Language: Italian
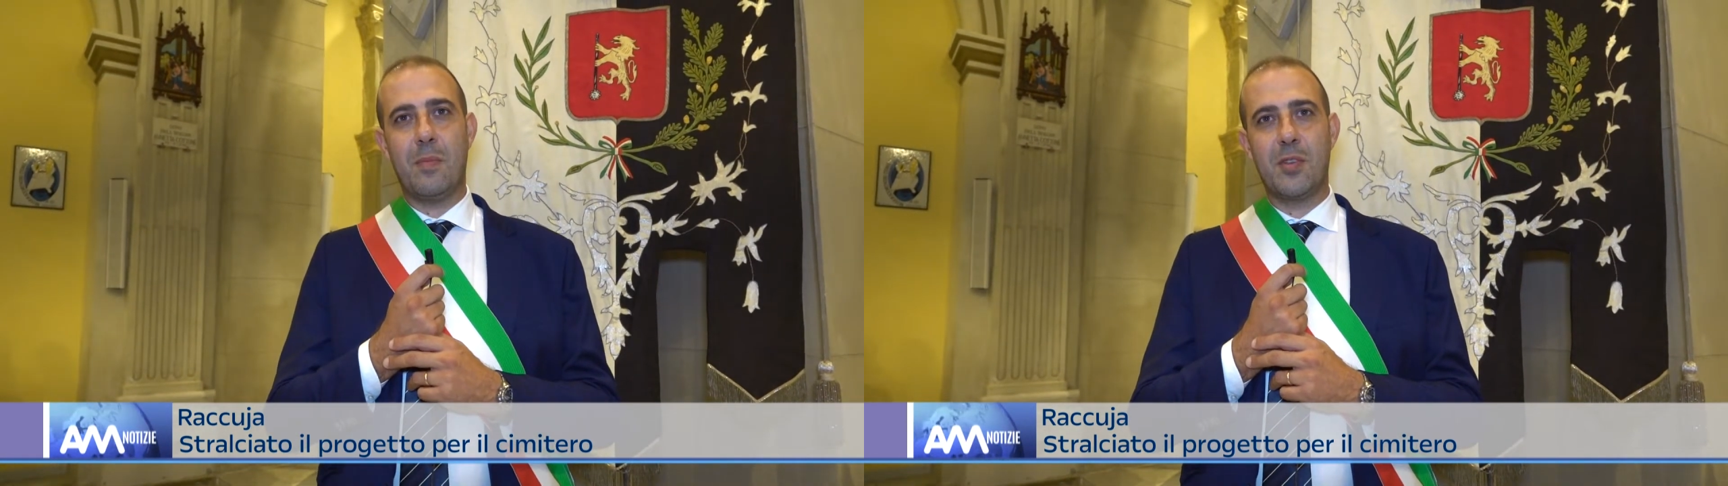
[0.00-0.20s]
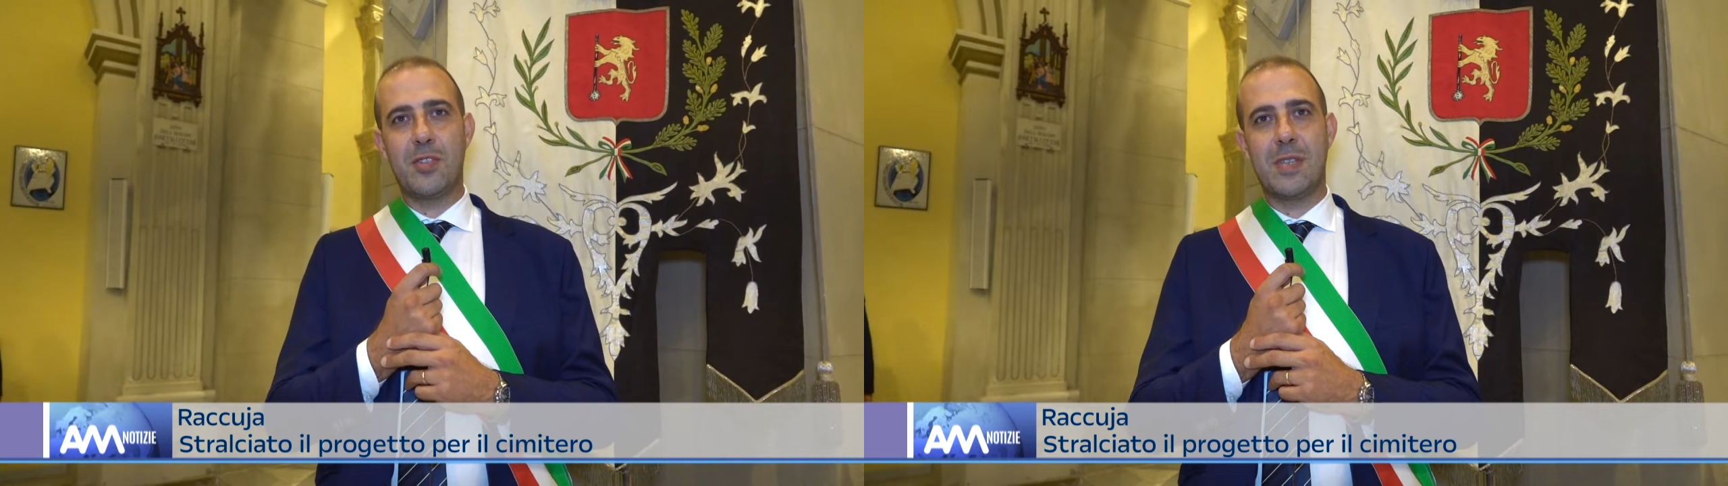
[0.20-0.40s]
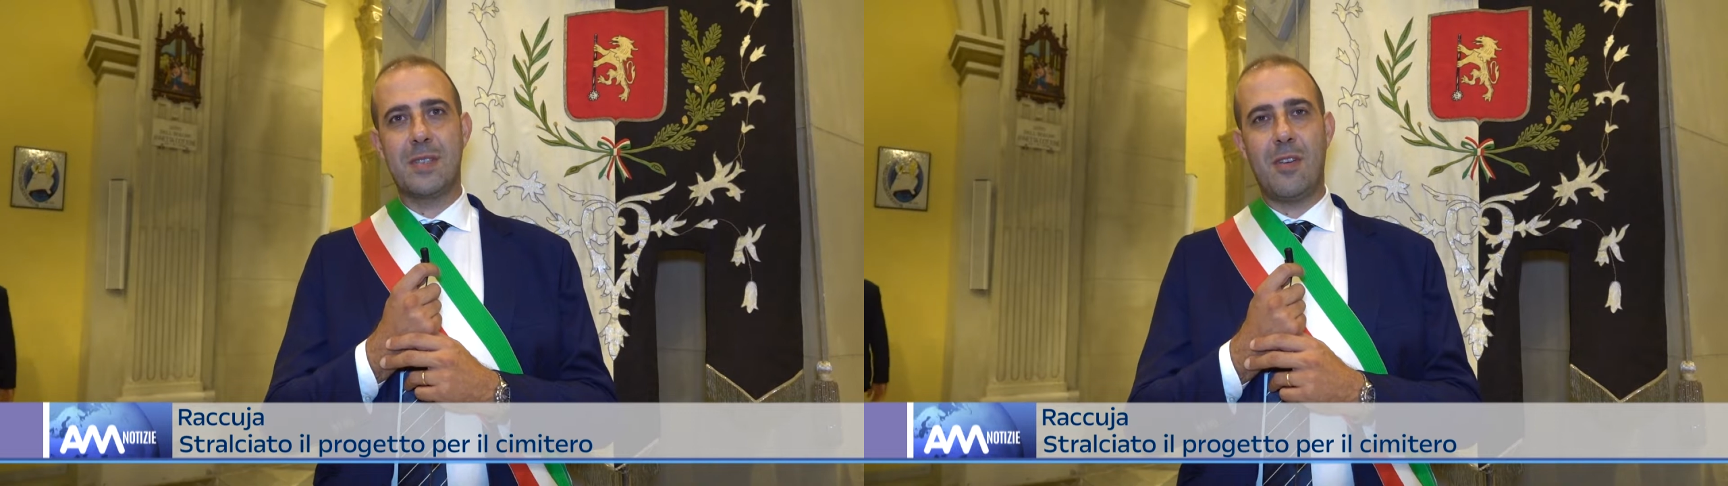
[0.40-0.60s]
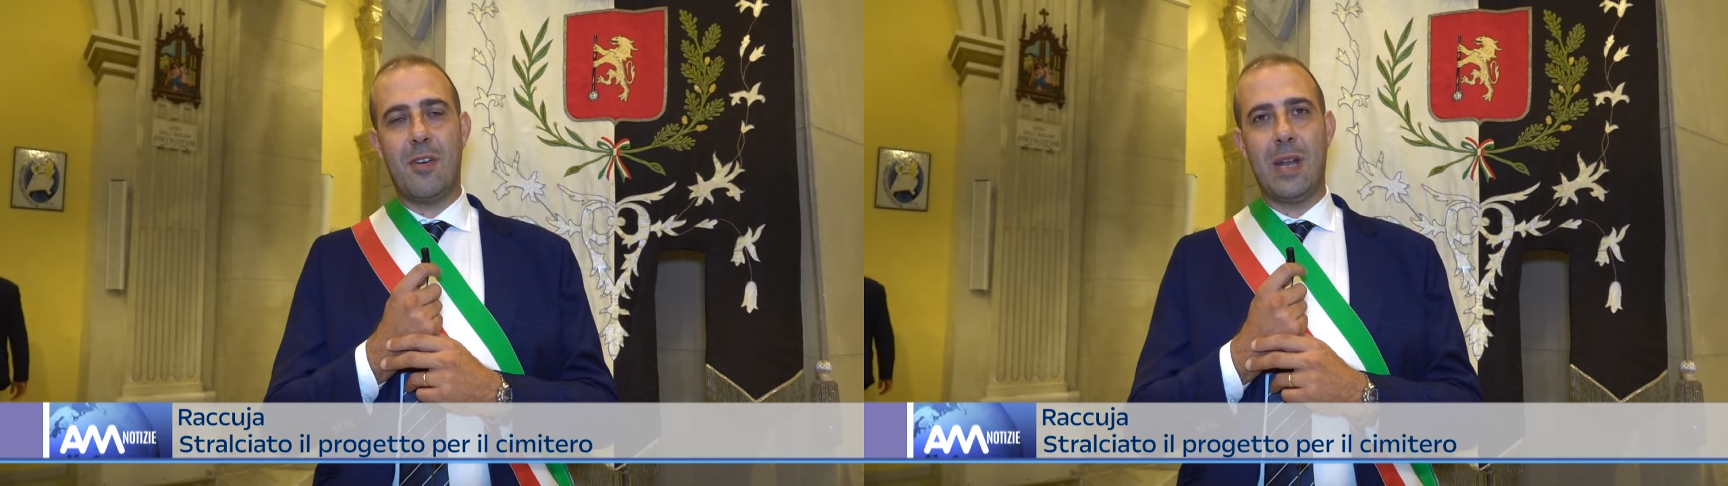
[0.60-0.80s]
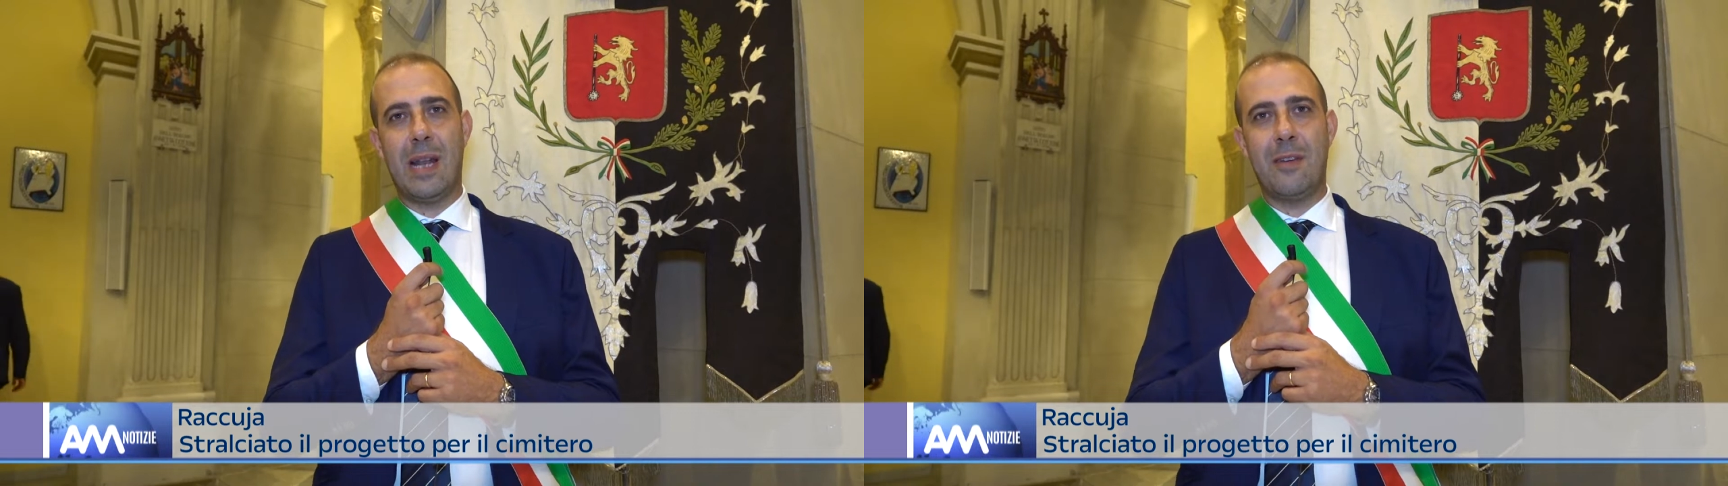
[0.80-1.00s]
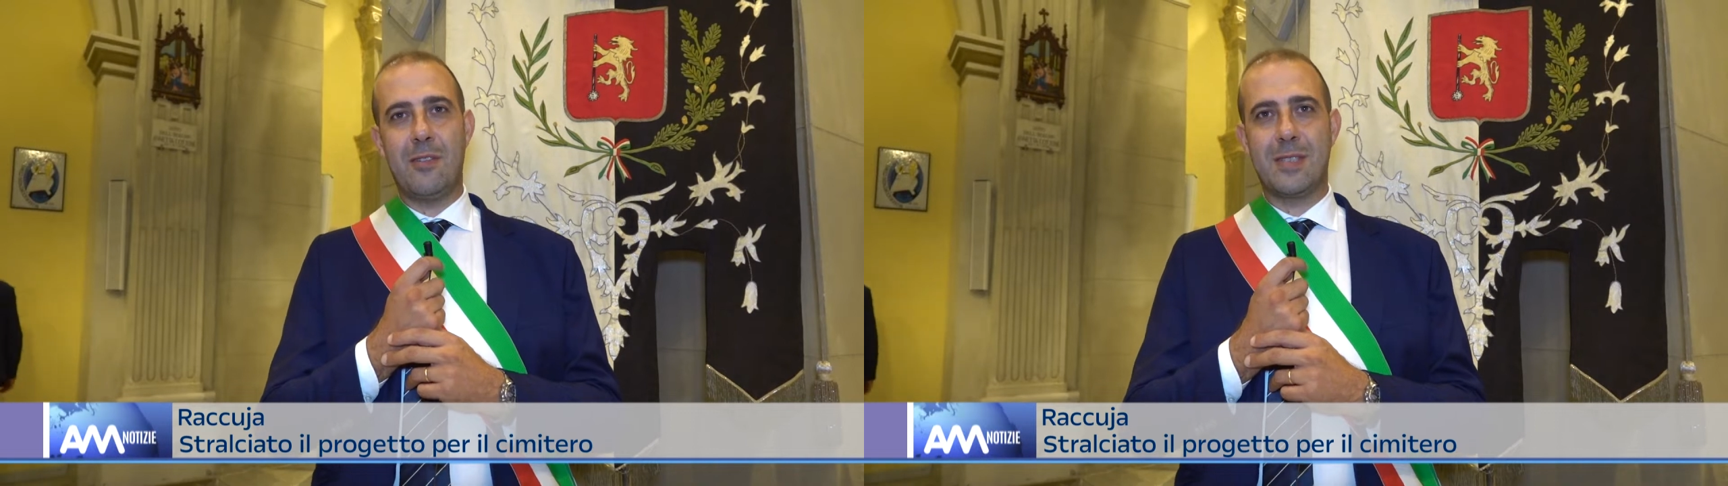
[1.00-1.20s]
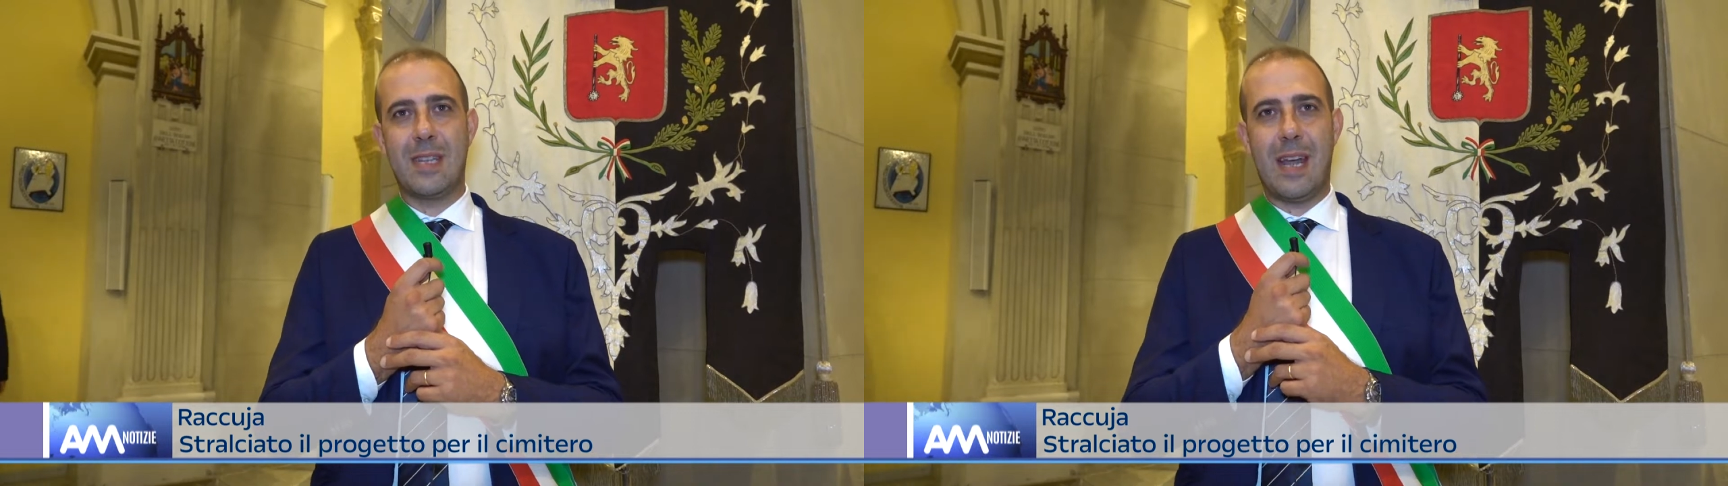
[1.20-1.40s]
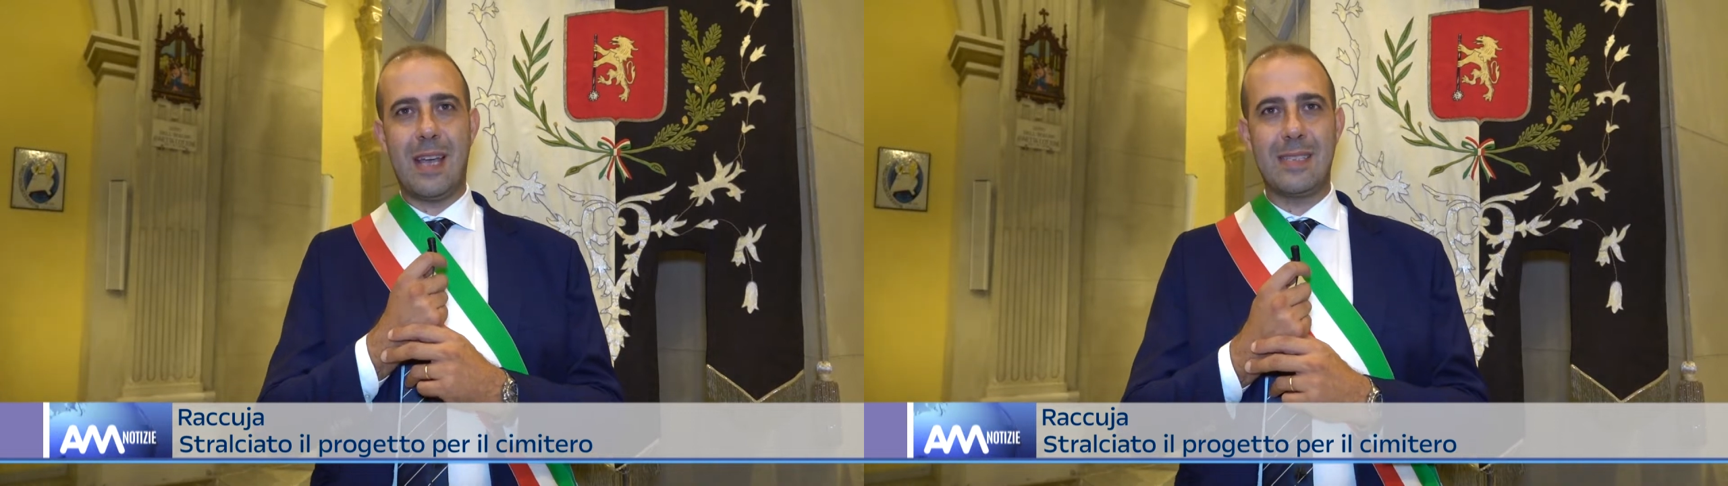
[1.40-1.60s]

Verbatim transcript: processione la nostra